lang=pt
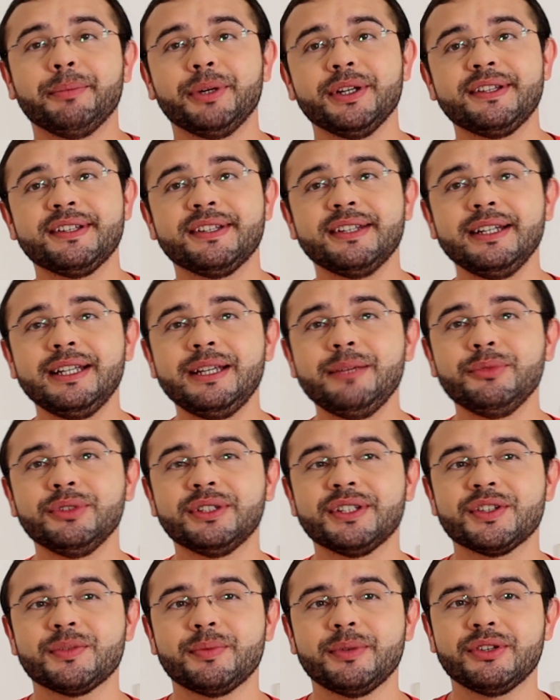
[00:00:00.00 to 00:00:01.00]
Pode ser que
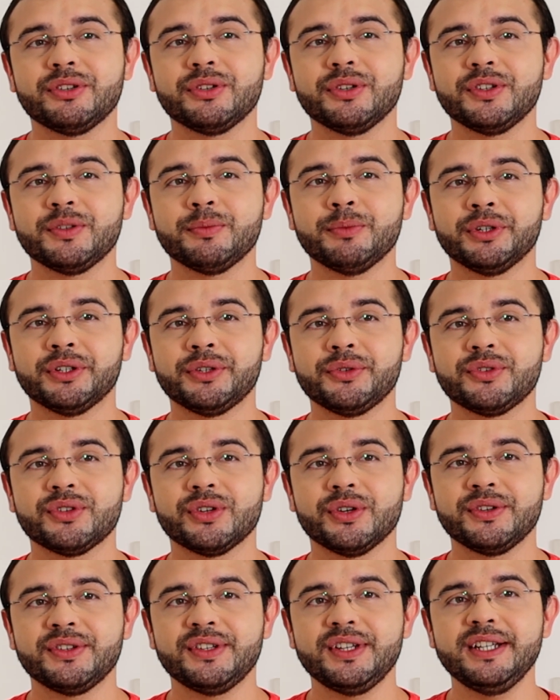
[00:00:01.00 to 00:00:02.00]
muitas pessoas moram
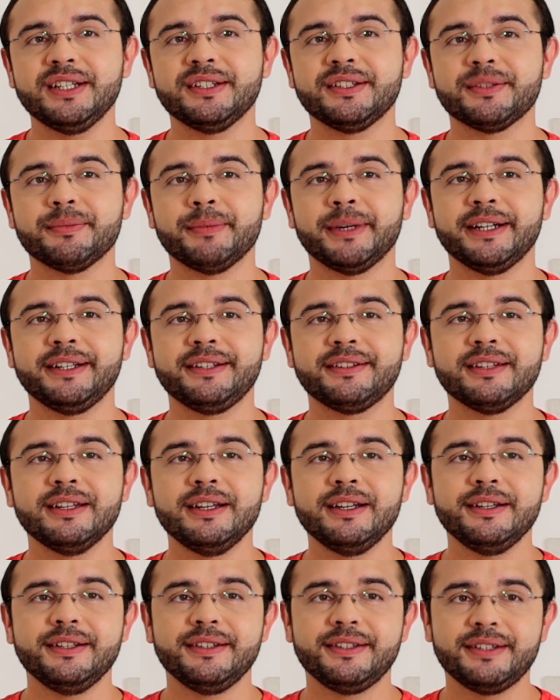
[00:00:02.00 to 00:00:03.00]
sozinhas, mas
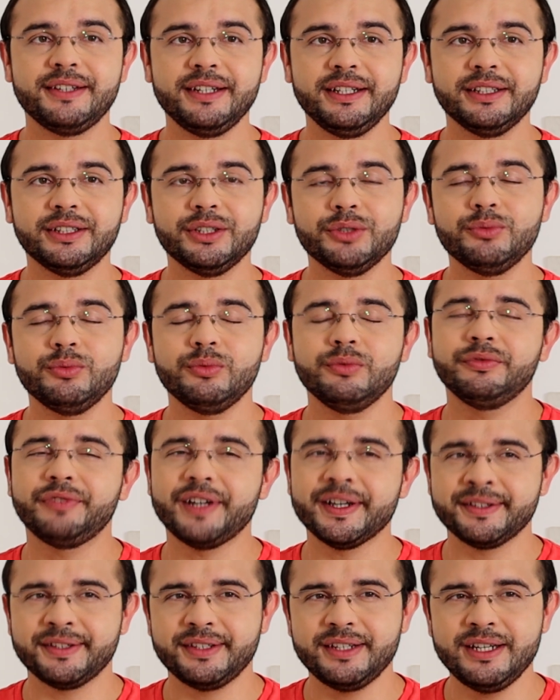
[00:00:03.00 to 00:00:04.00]
sintam um
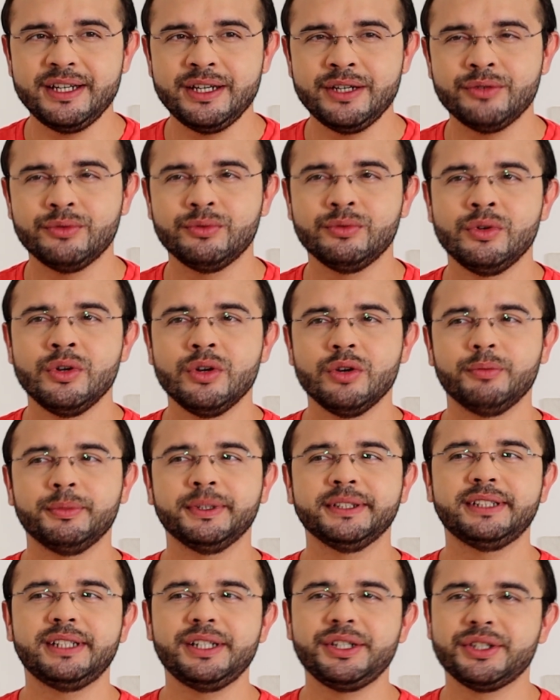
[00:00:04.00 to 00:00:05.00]
vazio,
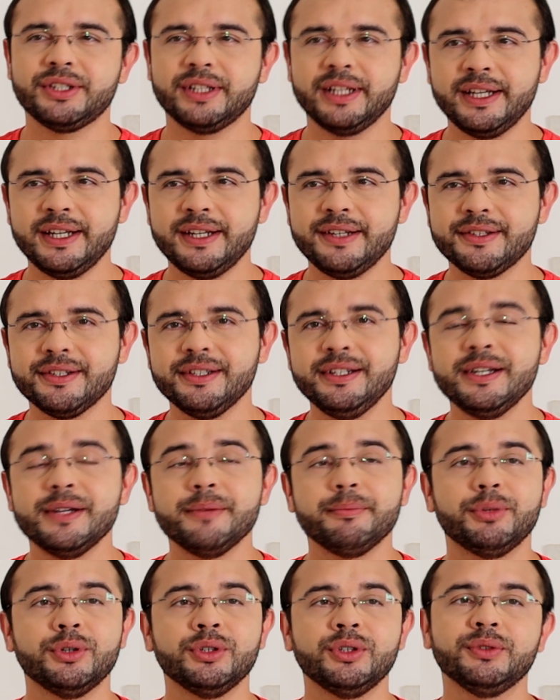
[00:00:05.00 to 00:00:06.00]
uma tristeza
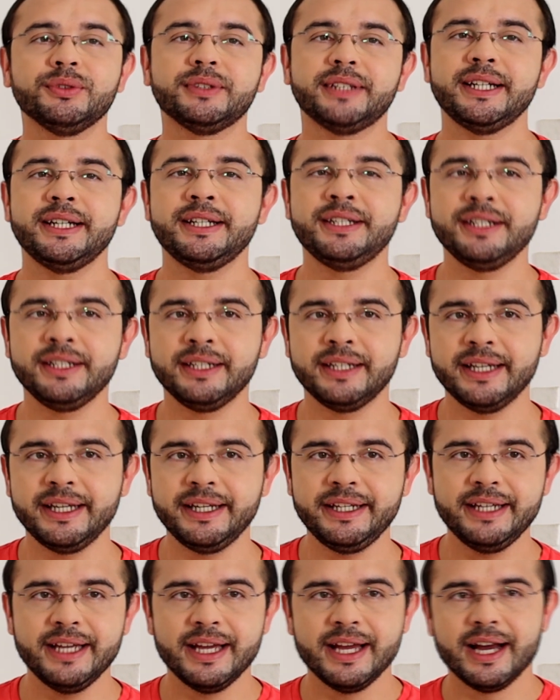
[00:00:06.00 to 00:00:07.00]
por não ter
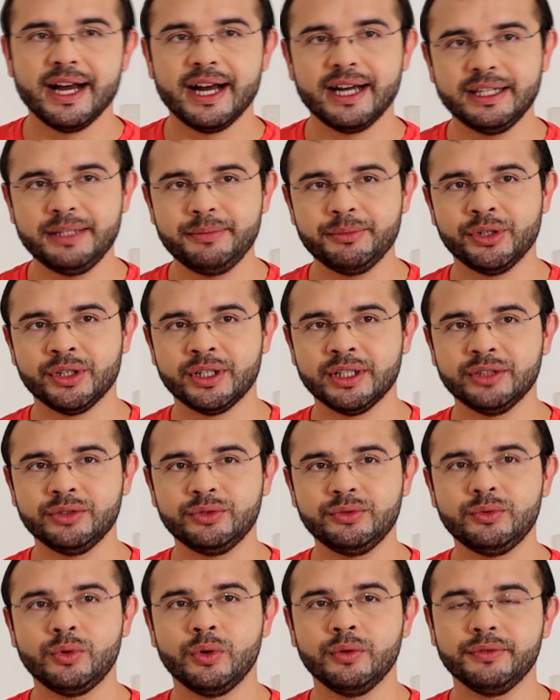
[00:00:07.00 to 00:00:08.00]
ninguém ali
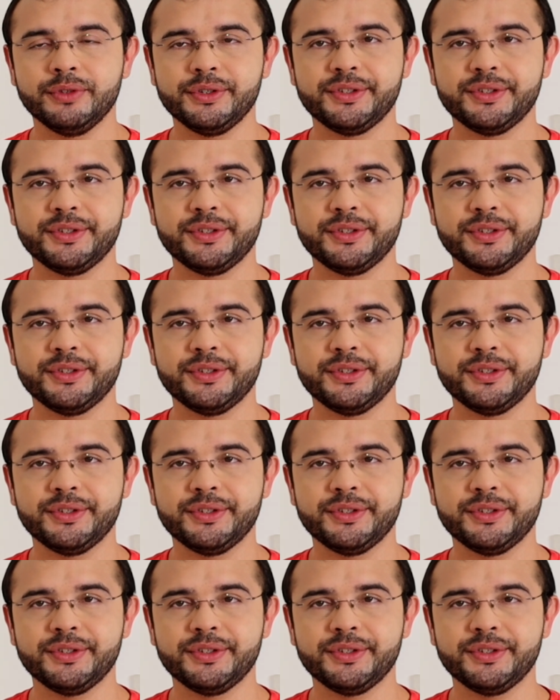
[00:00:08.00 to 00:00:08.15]
morando com